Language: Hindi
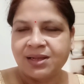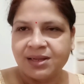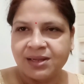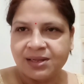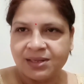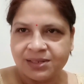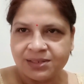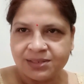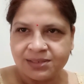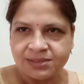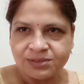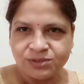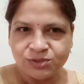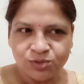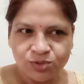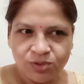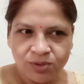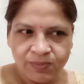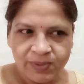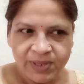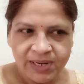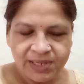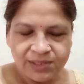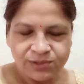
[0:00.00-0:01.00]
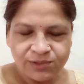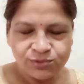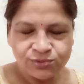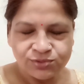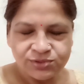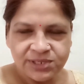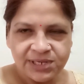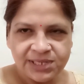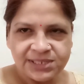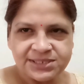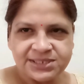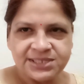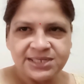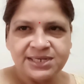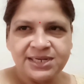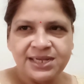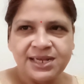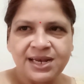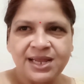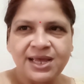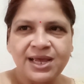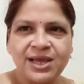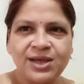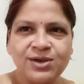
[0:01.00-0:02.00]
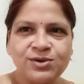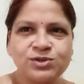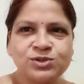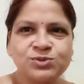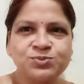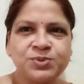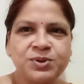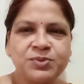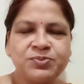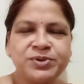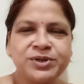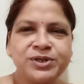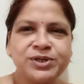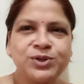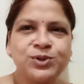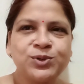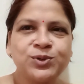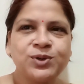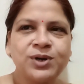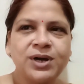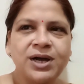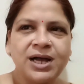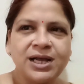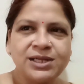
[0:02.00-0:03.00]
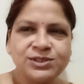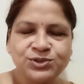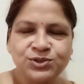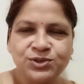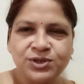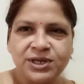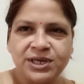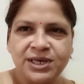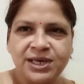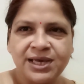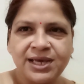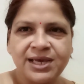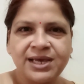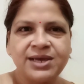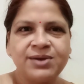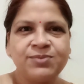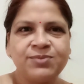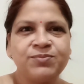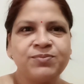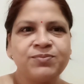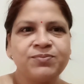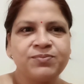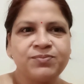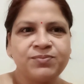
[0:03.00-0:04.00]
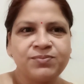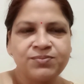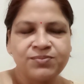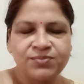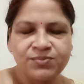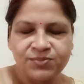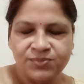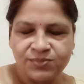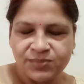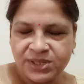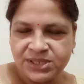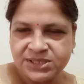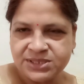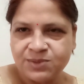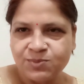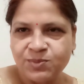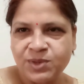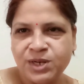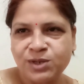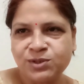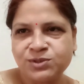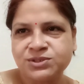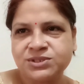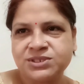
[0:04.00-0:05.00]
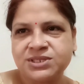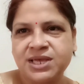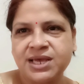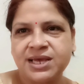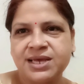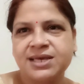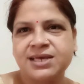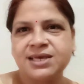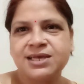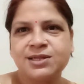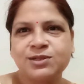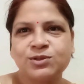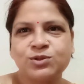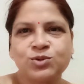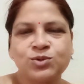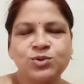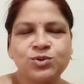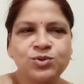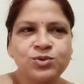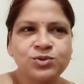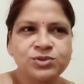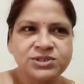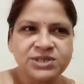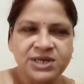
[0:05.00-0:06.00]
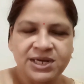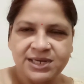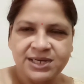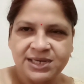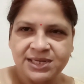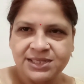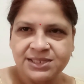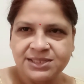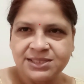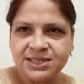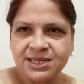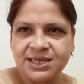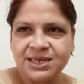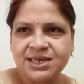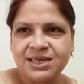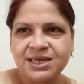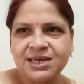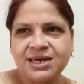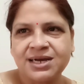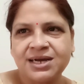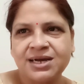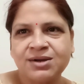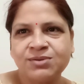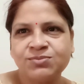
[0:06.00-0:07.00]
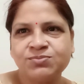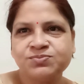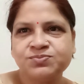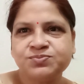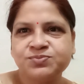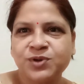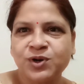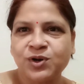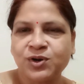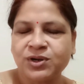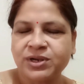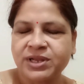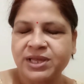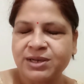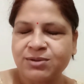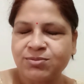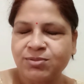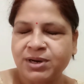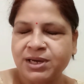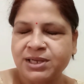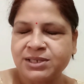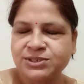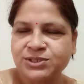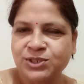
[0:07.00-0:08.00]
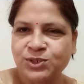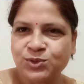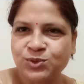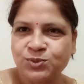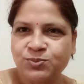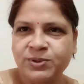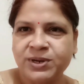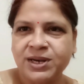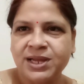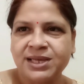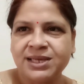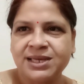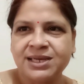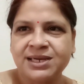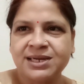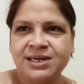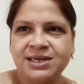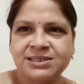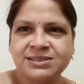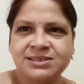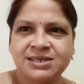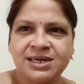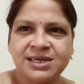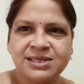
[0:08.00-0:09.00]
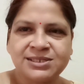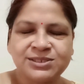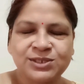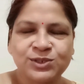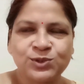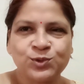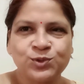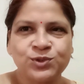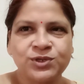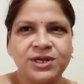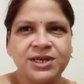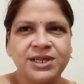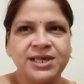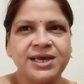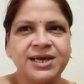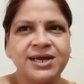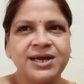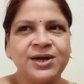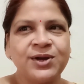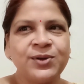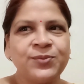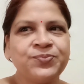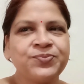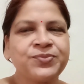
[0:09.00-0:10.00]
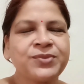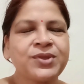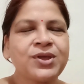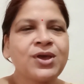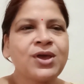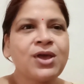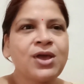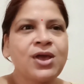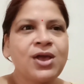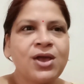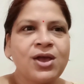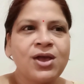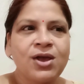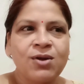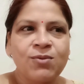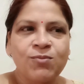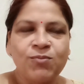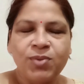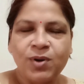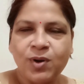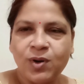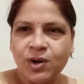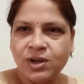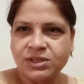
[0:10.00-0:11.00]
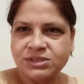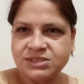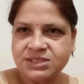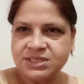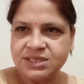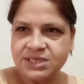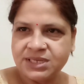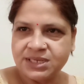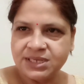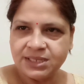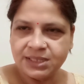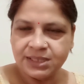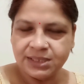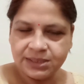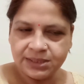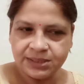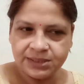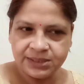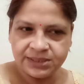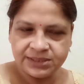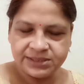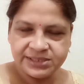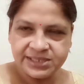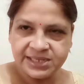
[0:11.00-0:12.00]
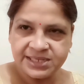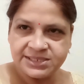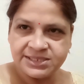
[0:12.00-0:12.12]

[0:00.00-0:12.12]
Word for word: जो हमारा दूसरा चैनल है उस पर वीडियो आ चुकी है मस्क मेलन सेक की तो जाके देखिएगा और एक बार ज़रूर बनाइएगा ट्राई ज़रूर करिएगा बहुत ही टेस्टी